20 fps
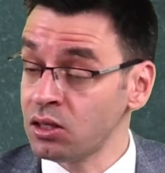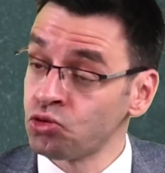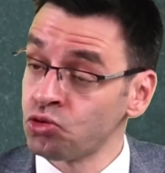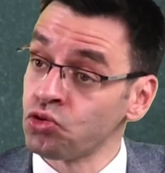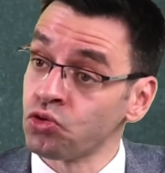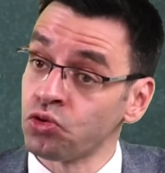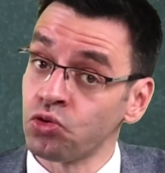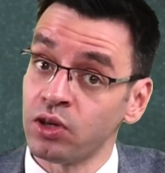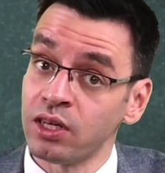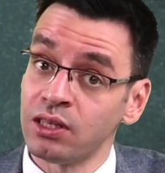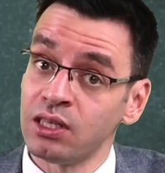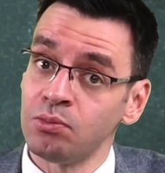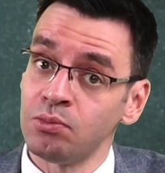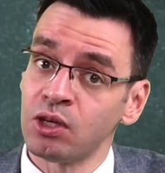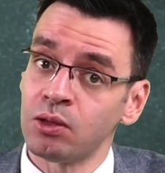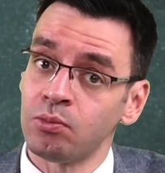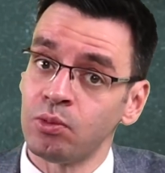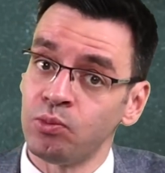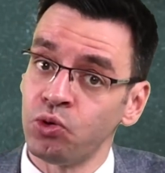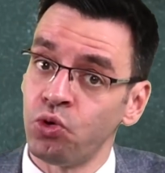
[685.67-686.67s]
Çünkü dediğim
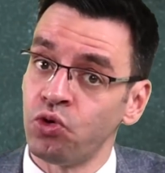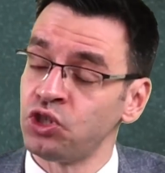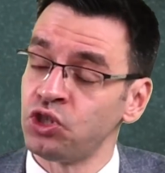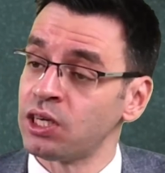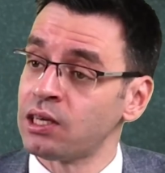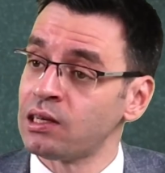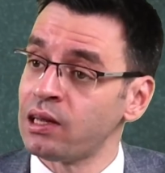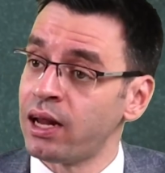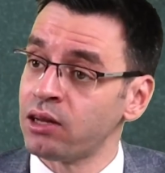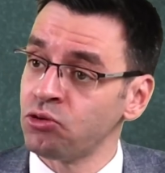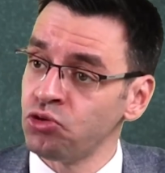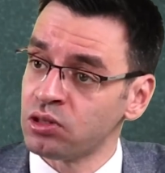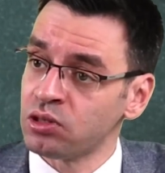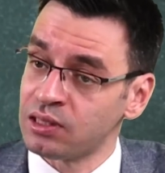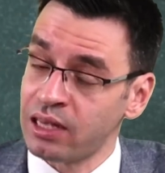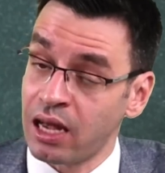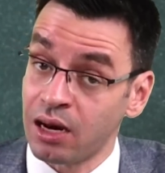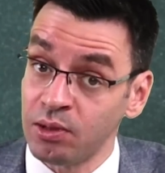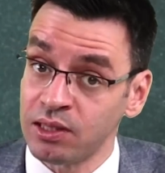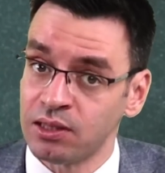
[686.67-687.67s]
gibi bir öncekiler diyor ki
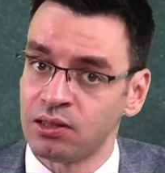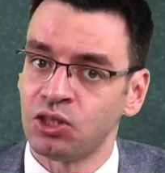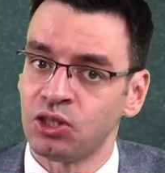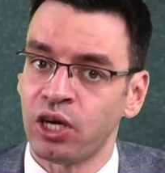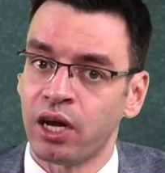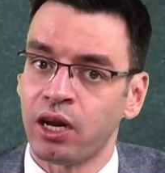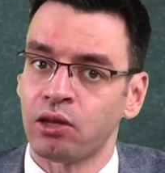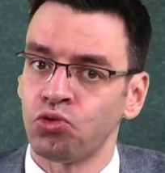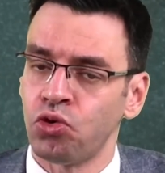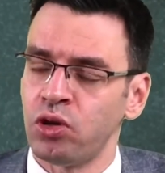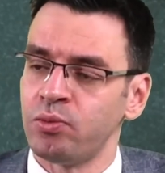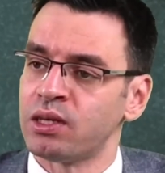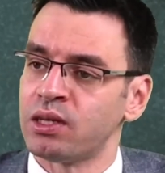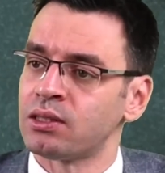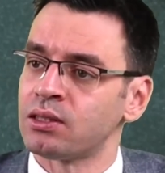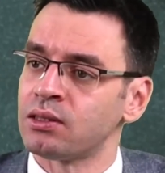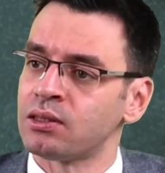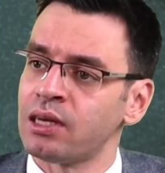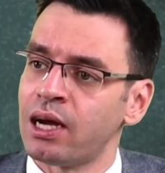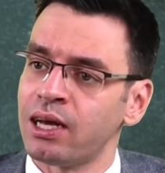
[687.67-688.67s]
serbest ticaret
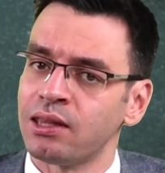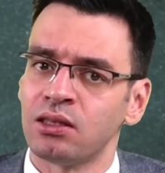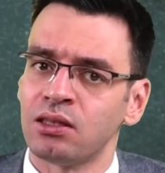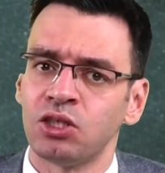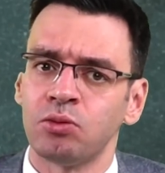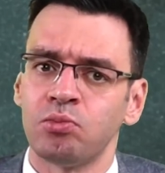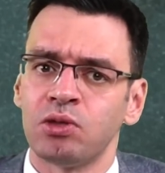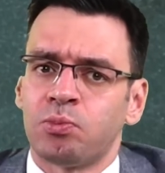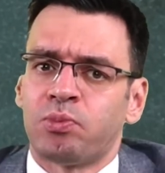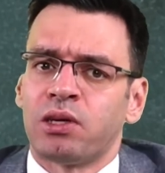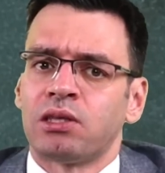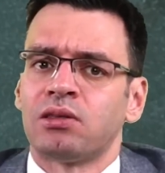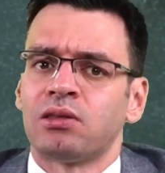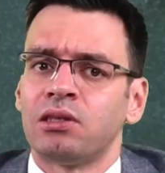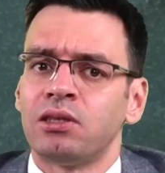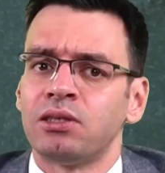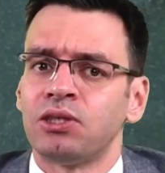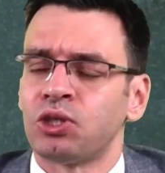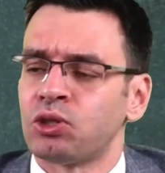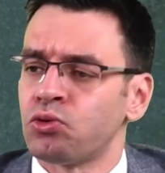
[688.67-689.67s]
olmasın. Sadece biz
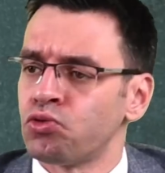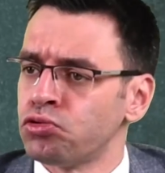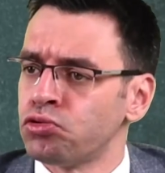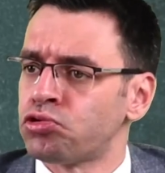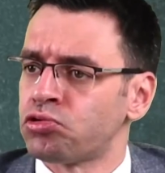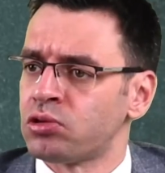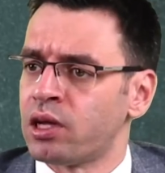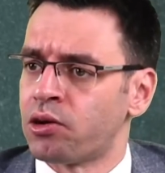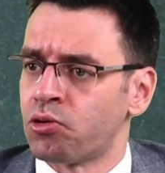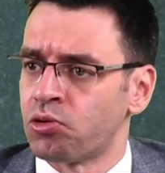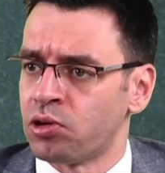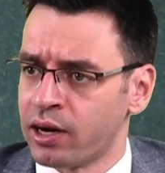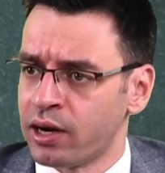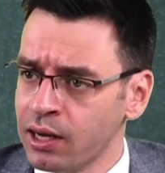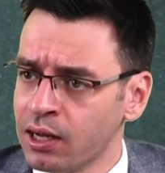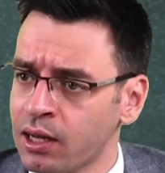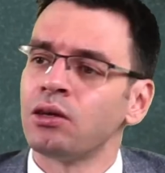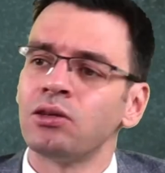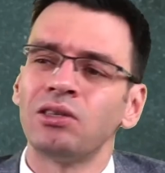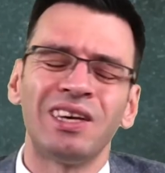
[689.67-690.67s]
batılı işte uluslar
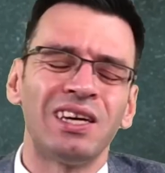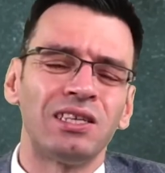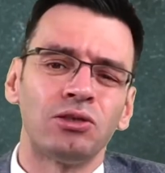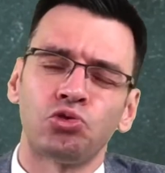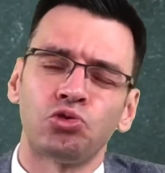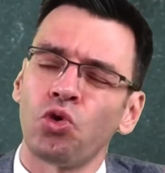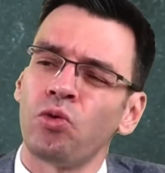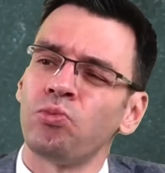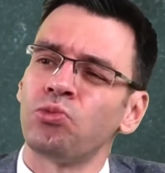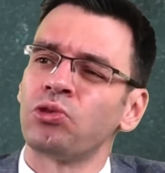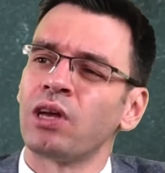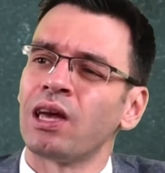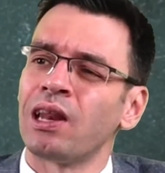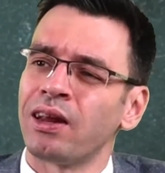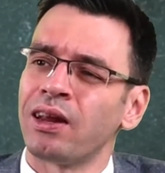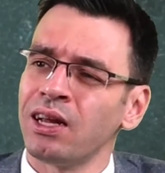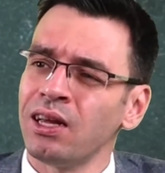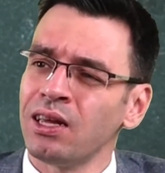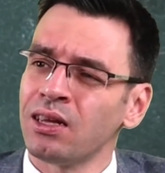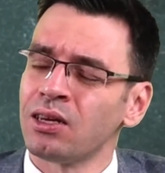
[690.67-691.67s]
olarak yeni
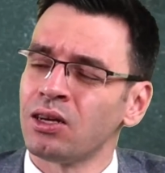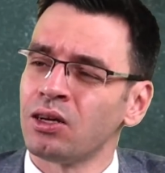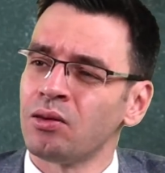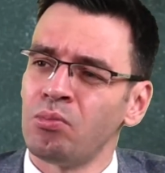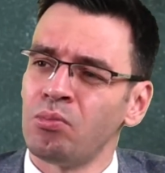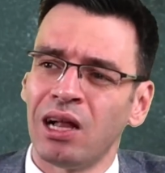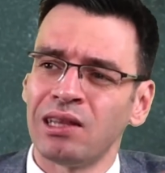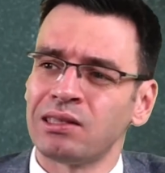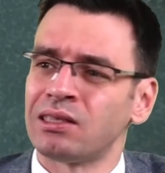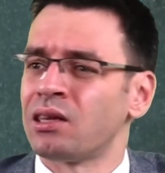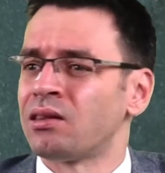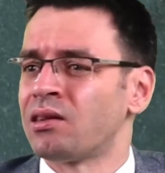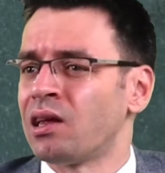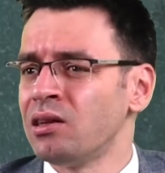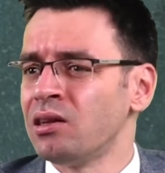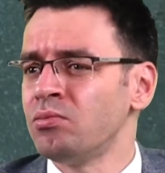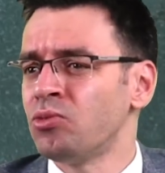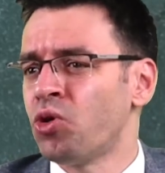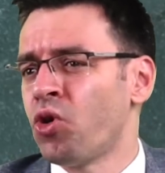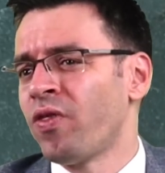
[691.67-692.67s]
sömürgelere mal
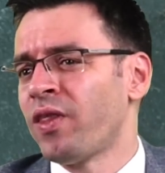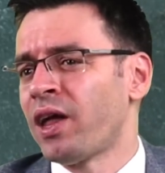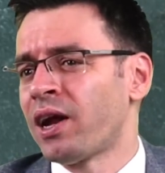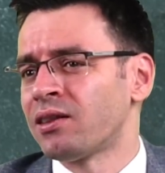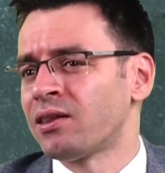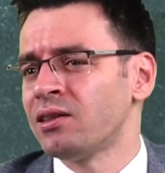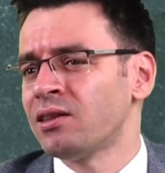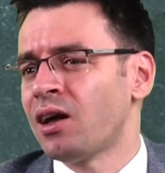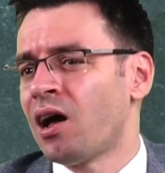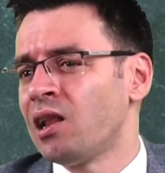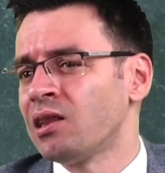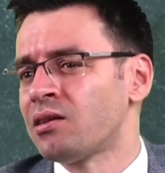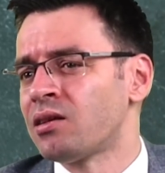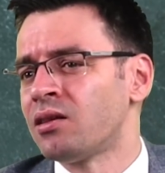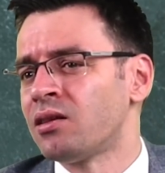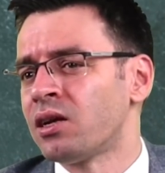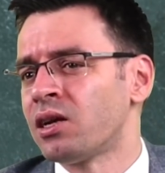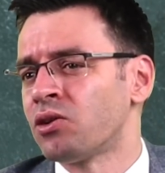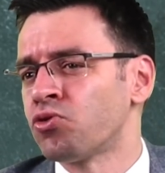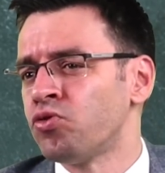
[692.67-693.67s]
satalım. Onların da
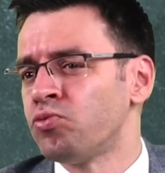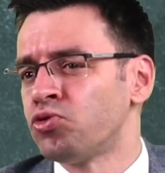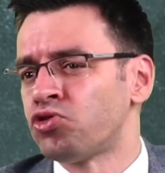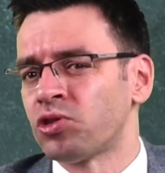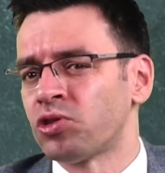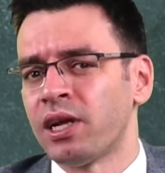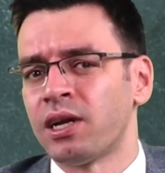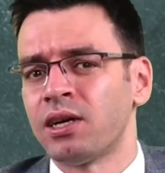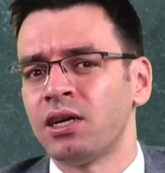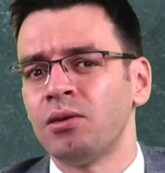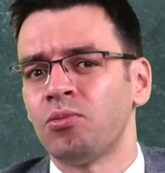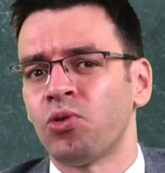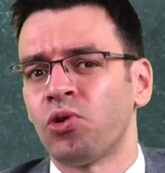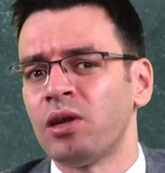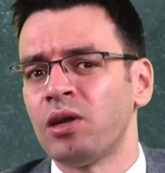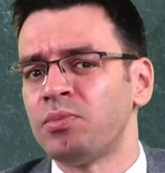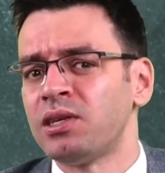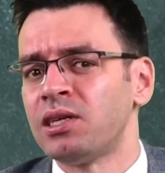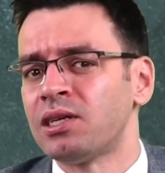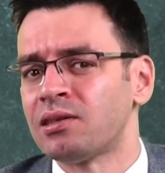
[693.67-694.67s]
altınlarını, gümüşlerini
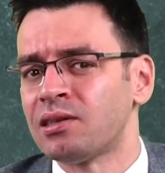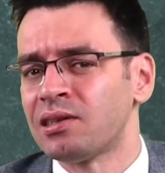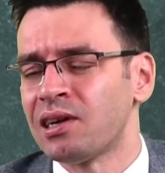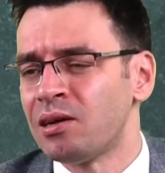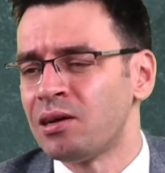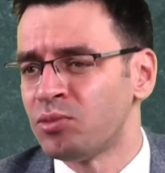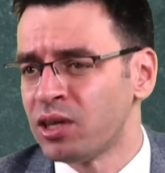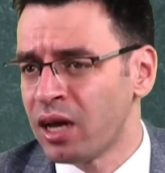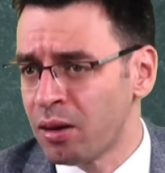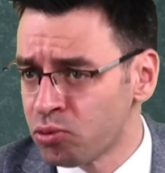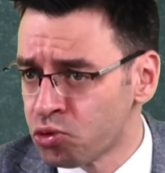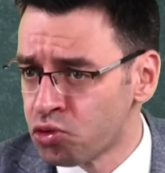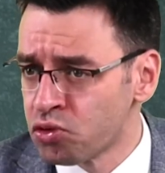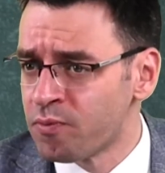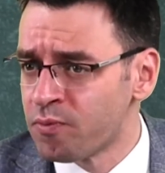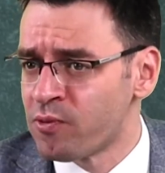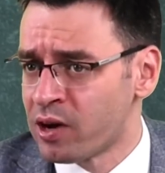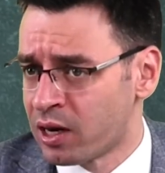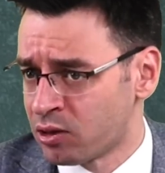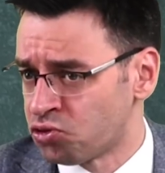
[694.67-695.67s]
böyle biriktirelim diyen bir
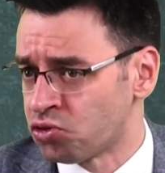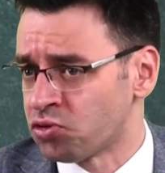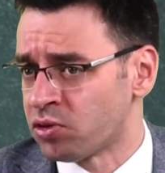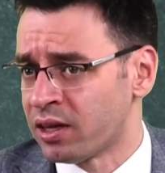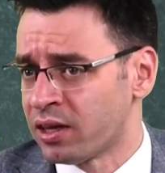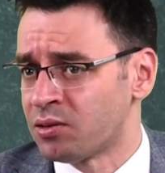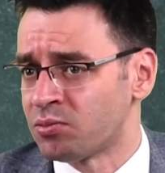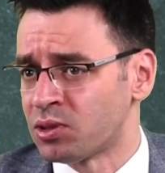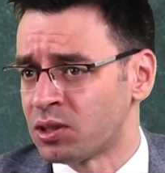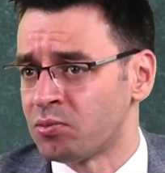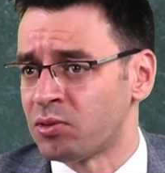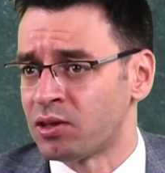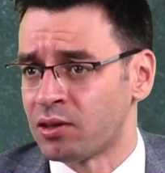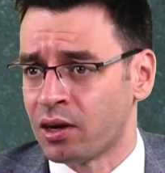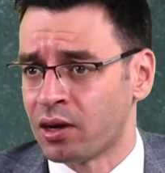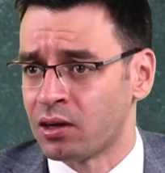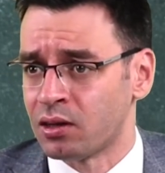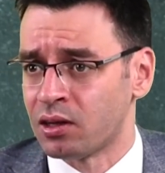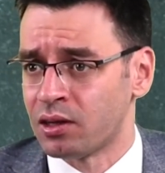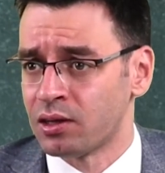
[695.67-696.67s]
grup var çünkü Adam Smith'e
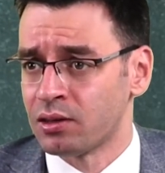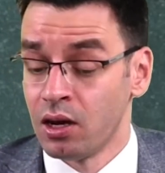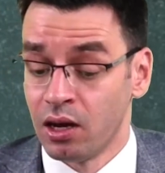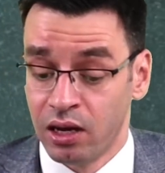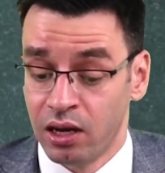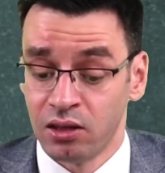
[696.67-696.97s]
kadar.